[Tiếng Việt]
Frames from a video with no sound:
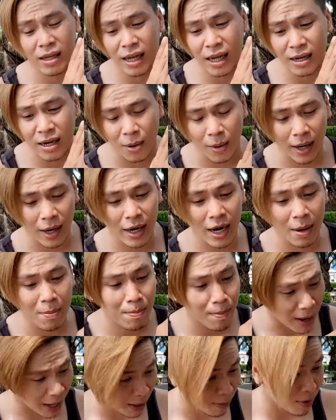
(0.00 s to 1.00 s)
cái là một cái
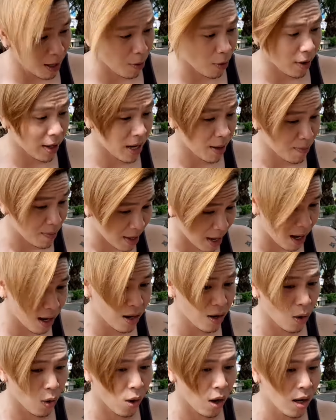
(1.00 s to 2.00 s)
điểm mạnh là một cái điểm
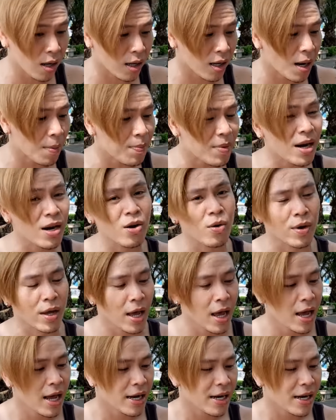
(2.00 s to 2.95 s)
nhấn của club de nuôi